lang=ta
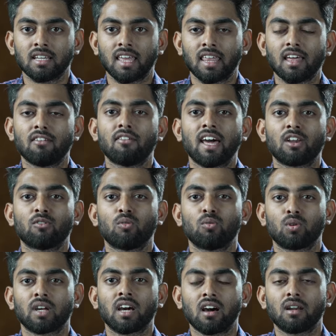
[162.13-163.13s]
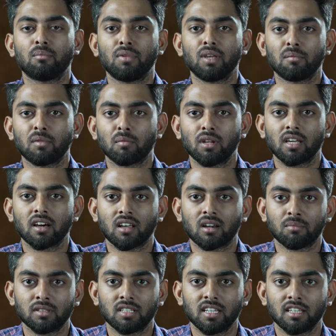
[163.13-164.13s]
ஏதாவது வேற ஒரு கார் பிஎம்டபிள்யூ
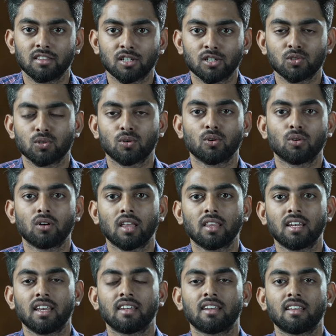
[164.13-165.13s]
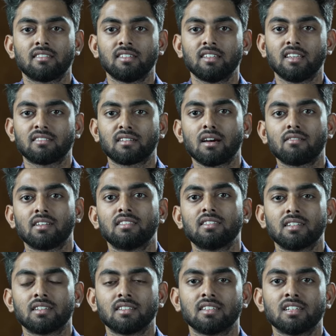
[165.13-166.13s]
காரை பற்றி நீங்கள் தெரிஞ்சுக்கணும் அதில் என்னென்ன சீரியஸ்லாம்
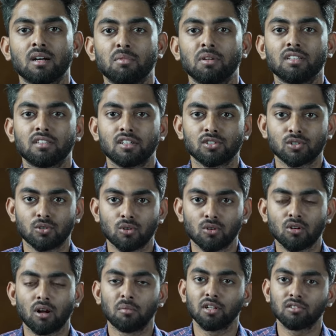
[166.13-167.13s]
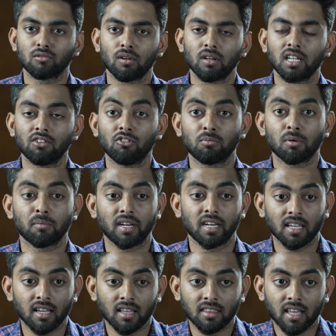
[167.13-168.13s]
வந்திருக்குது அப்படின்னு தெரிஞ்சுக்கணும் அப்படின்னு சொல்லி நீங்கள்
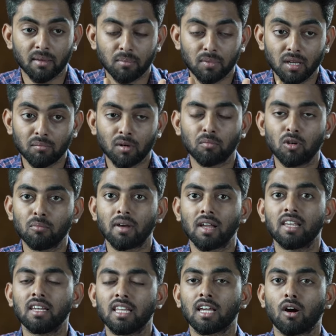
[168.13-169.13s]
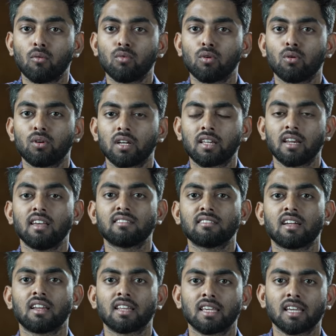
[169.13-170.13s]
விருப்பப்படுறீங்க அந்த பிஎம்டபிள்யூ மேலேயே நீங்கள் அவ்வளோ ஒரு
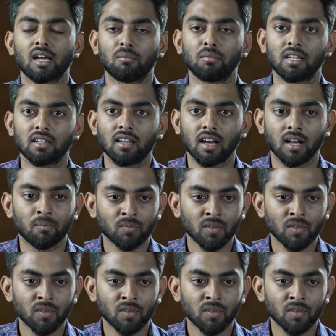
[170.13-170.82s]
க்ரேஸாக இருக்கீங்க அப்படின்னா